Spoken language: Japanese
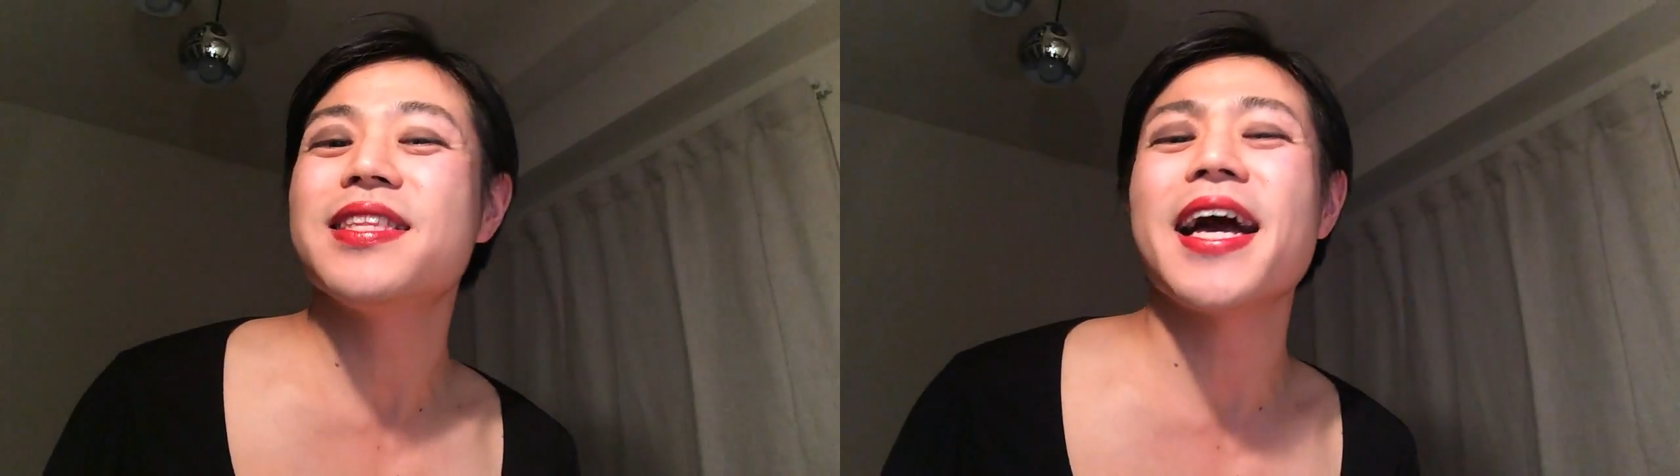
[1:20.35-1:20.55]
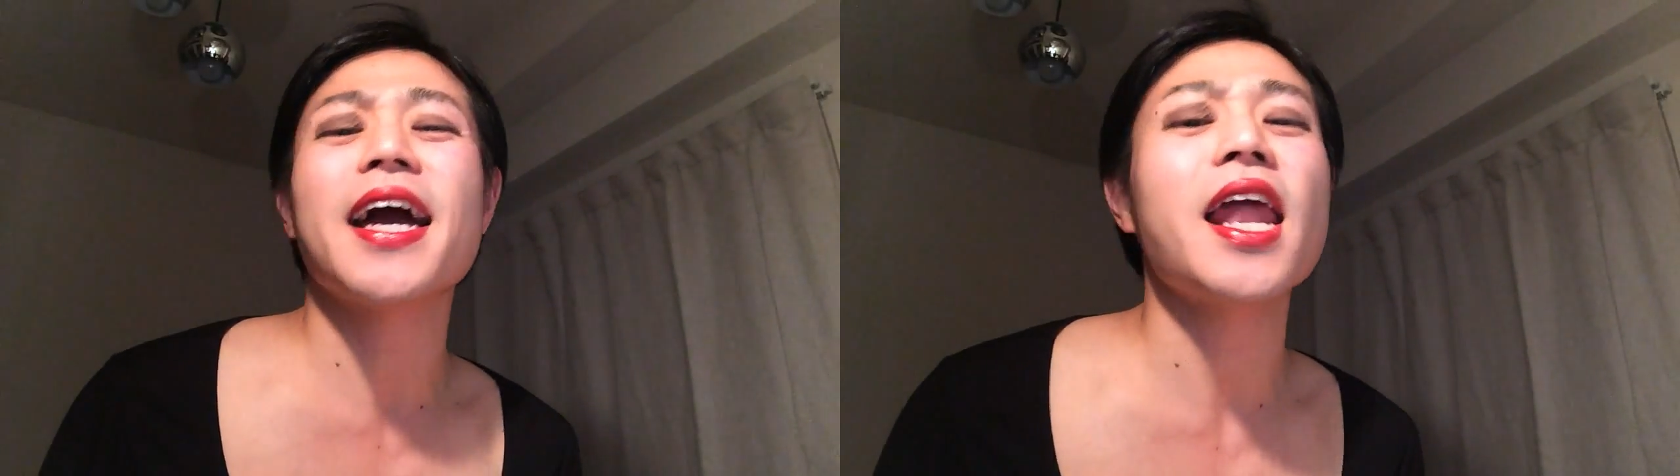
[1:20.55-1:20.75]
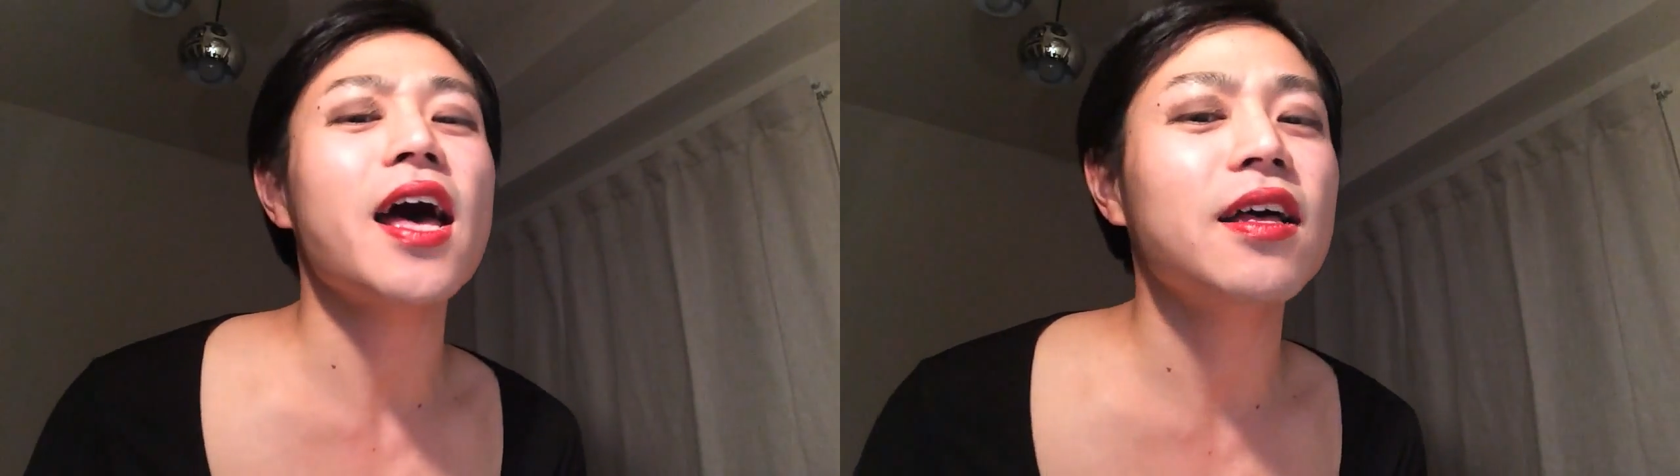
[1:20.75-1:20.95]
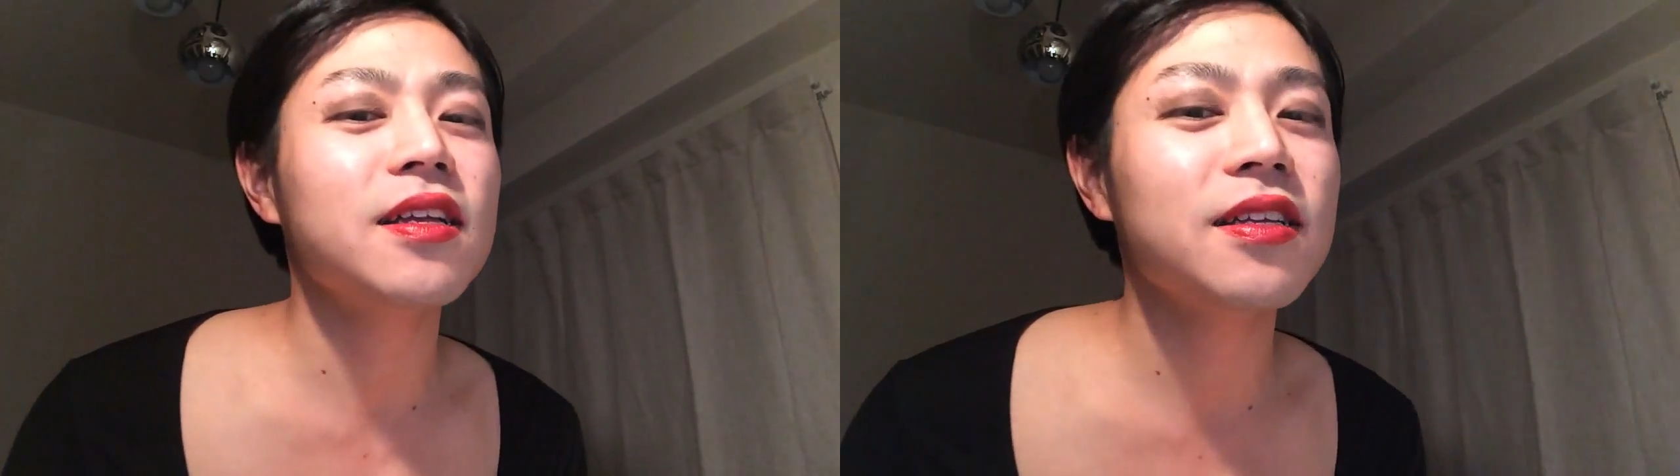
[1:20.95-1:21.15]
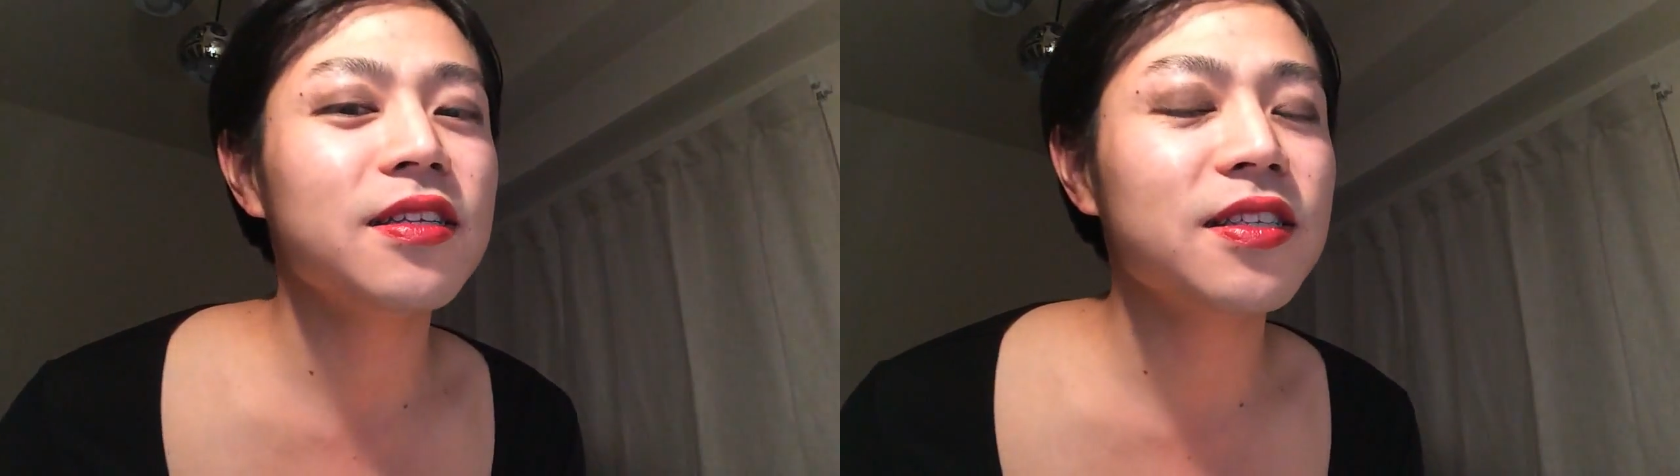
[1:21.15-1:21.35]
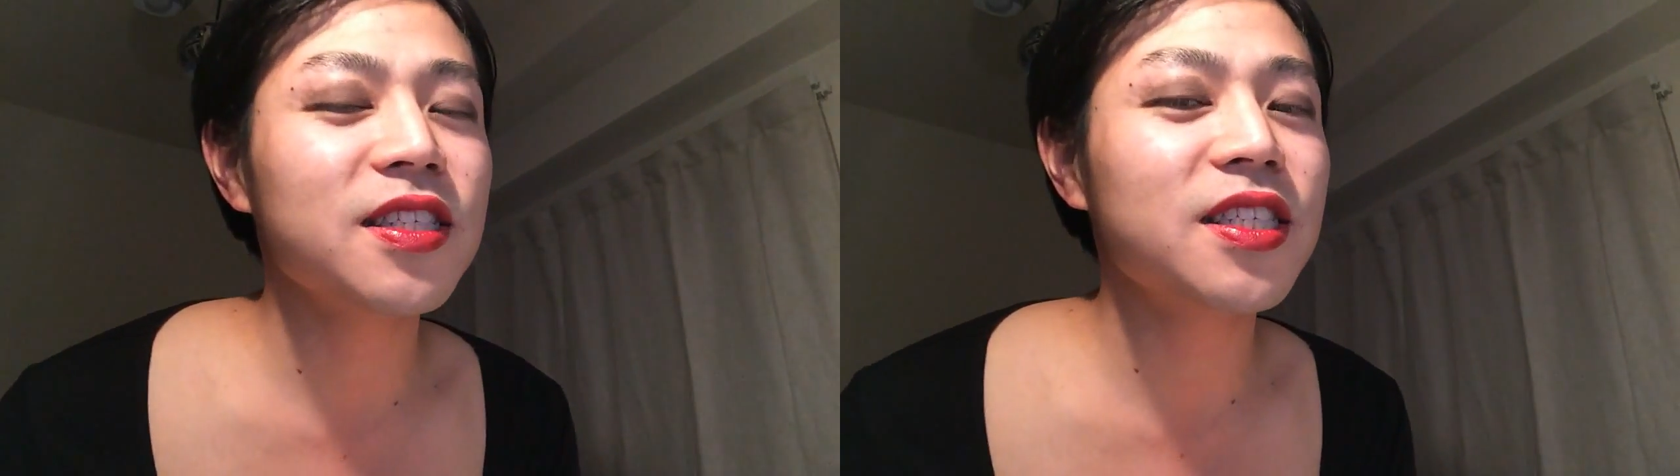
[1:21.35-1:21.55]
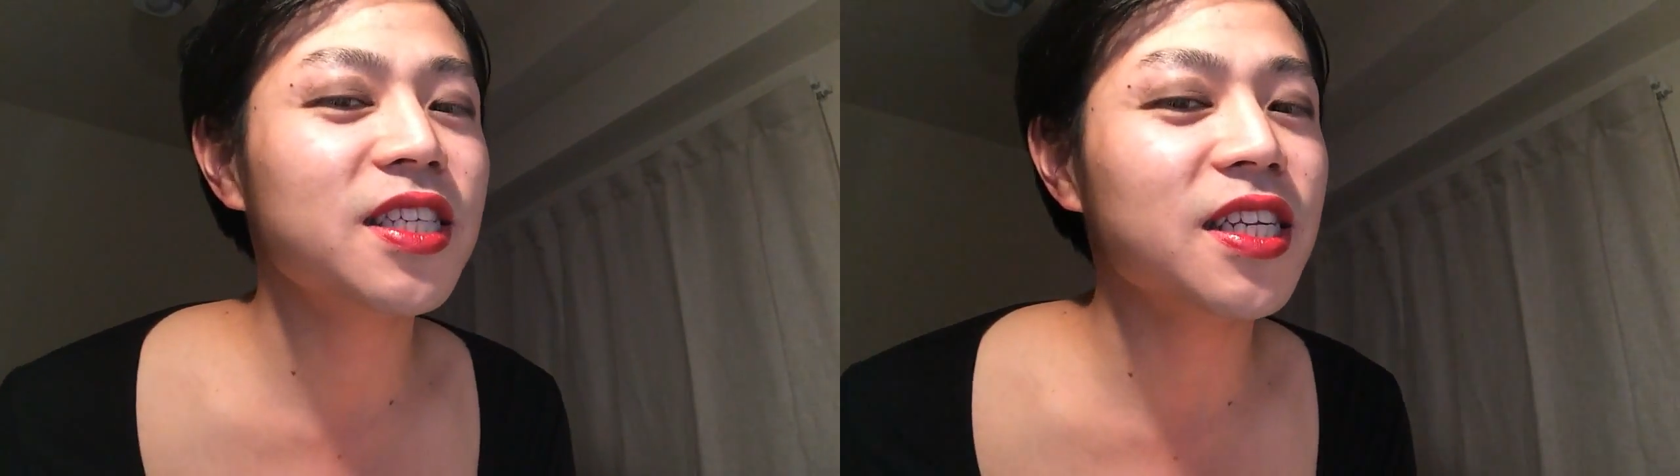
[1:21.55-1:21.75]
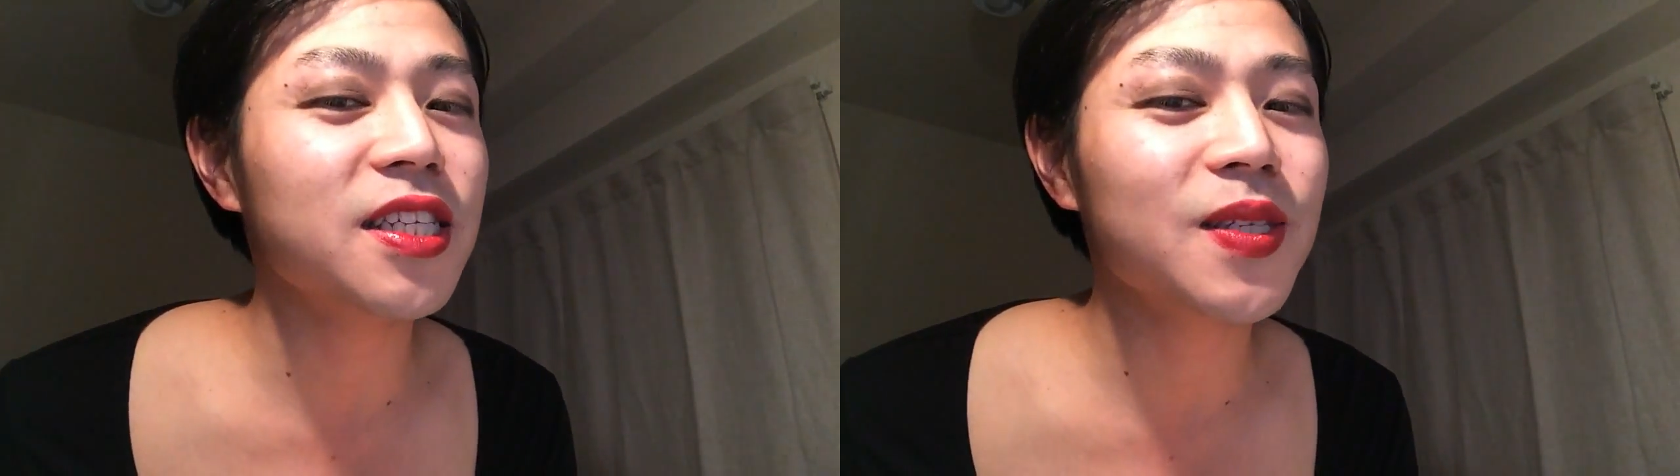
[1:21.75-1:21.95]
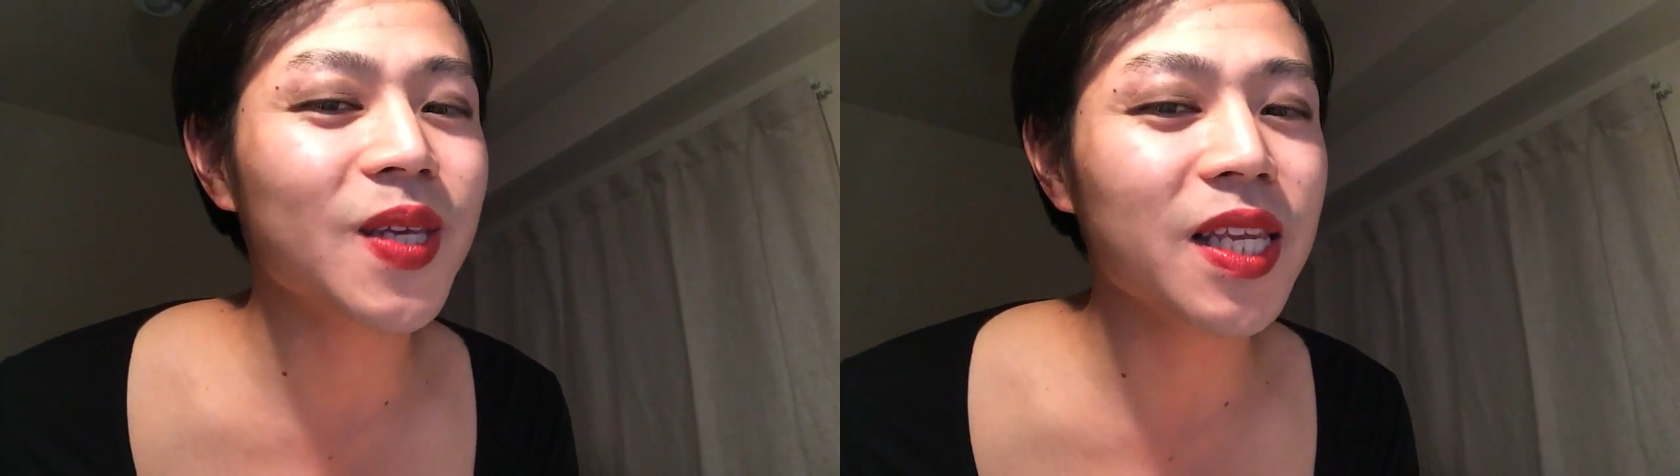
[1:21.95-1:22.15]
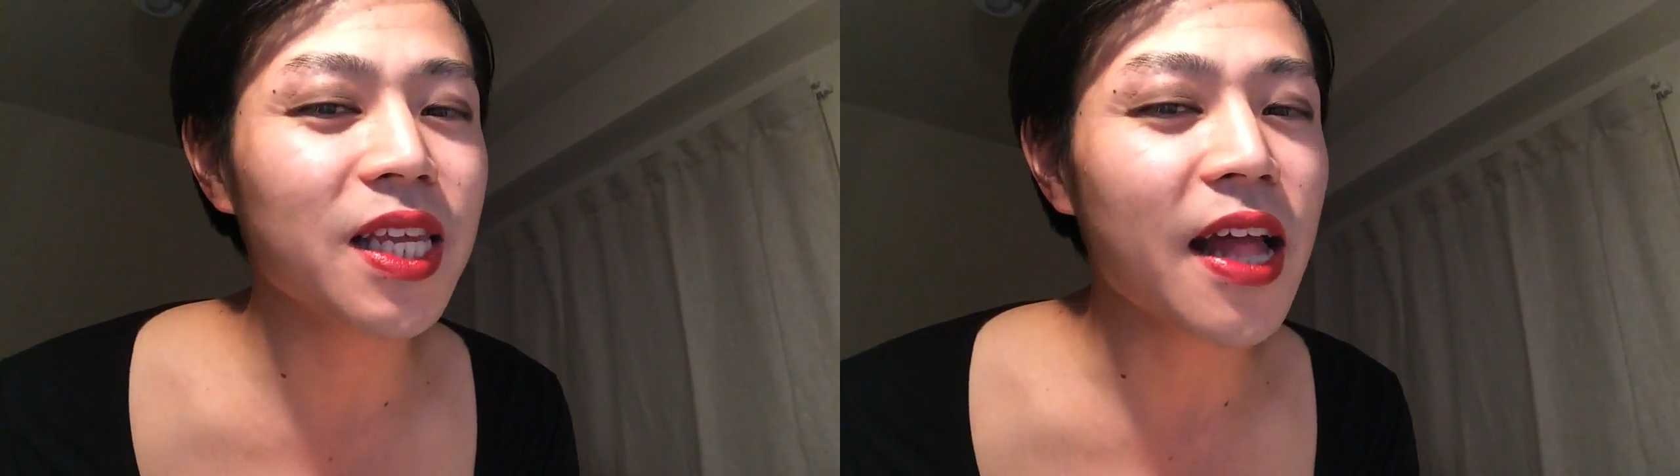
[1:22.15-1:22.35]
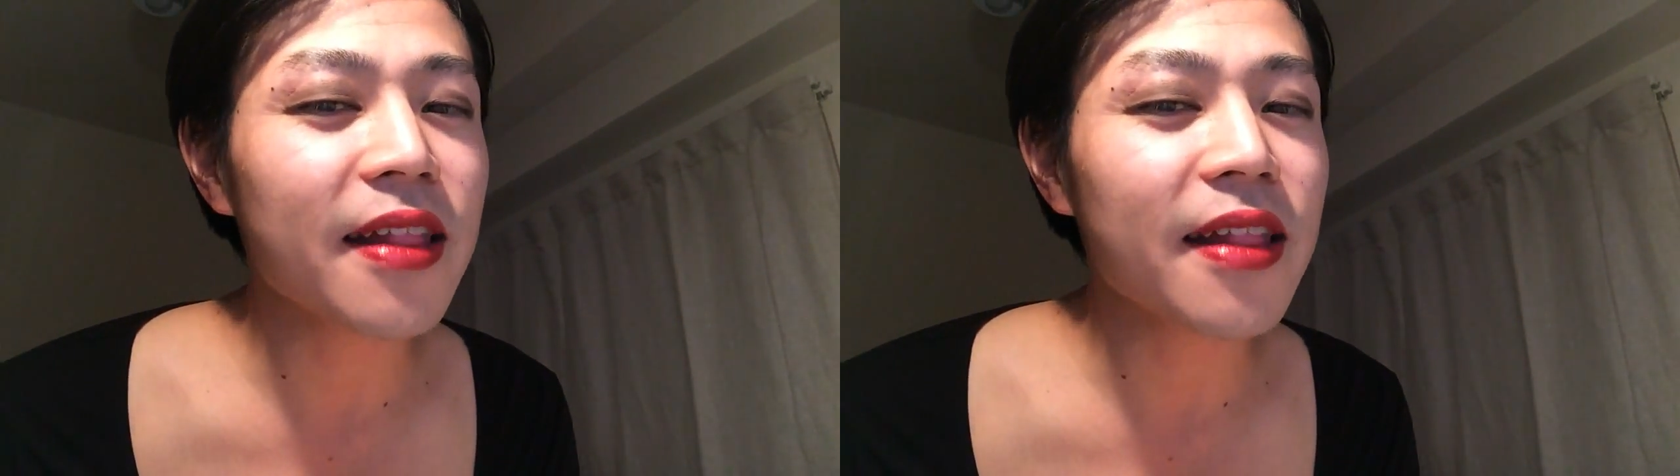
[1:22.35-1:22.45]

だからチリ好きに